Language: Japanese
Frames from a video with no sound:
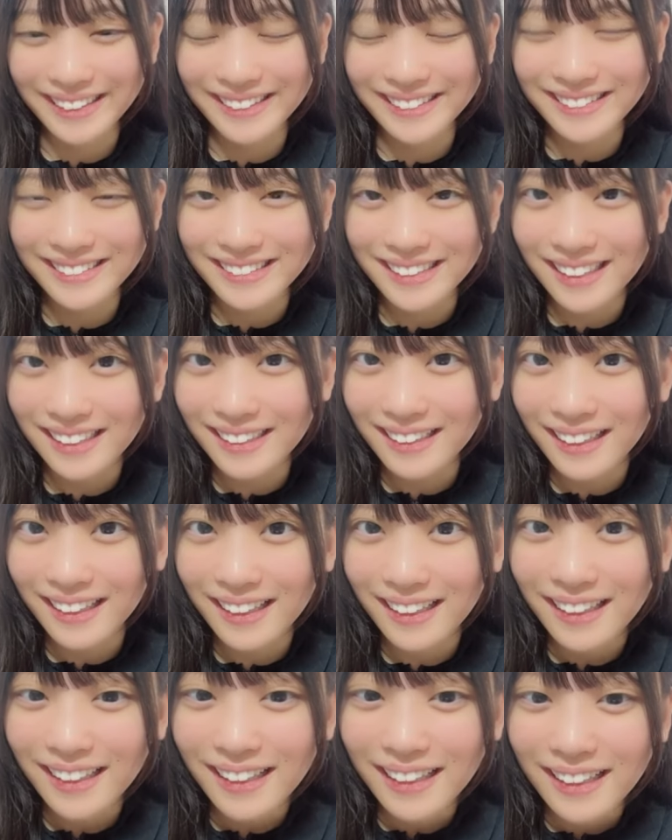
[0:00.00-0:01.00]
気をつけて
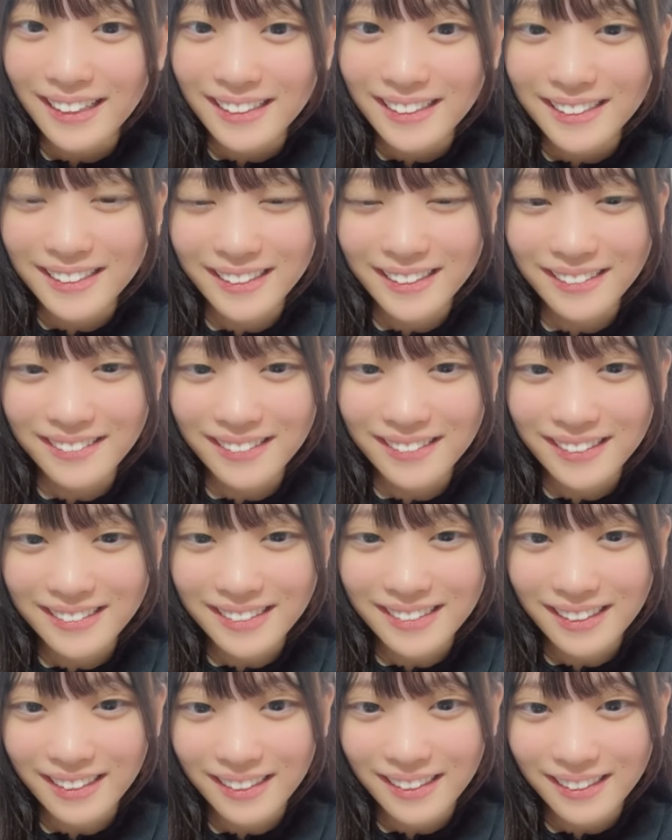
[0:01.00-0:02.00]
来てくだ
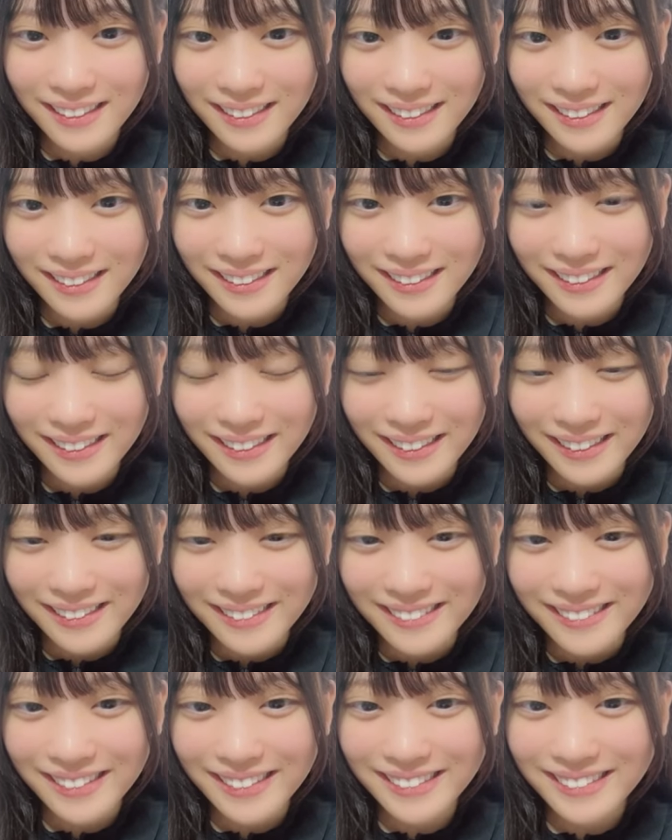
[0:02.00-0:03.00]
さい
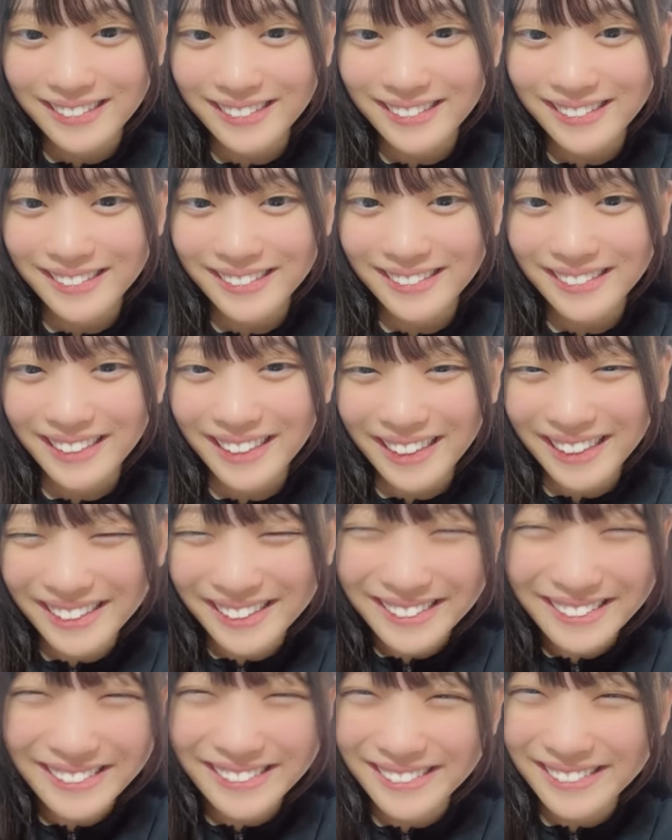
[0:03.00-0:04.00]
嬉し
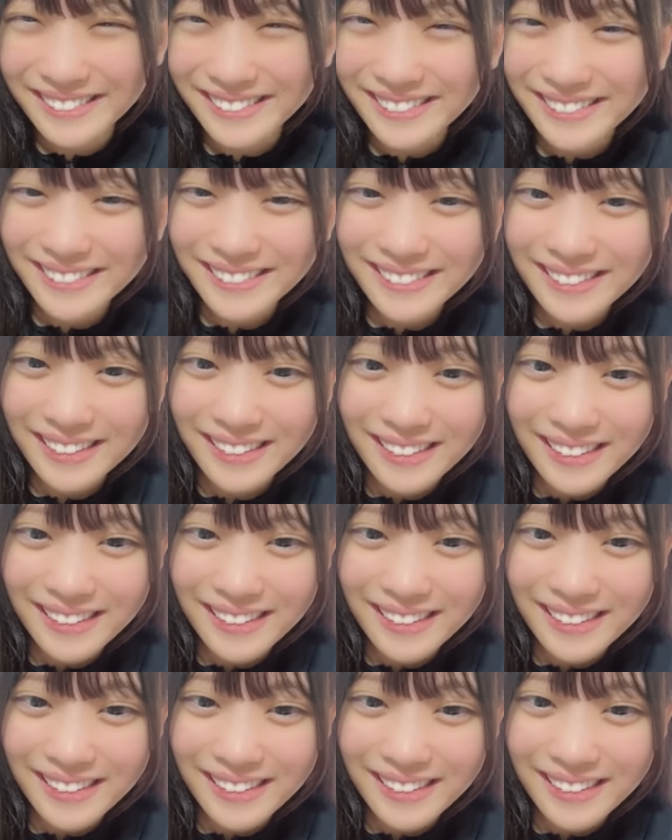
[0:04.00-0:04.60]
い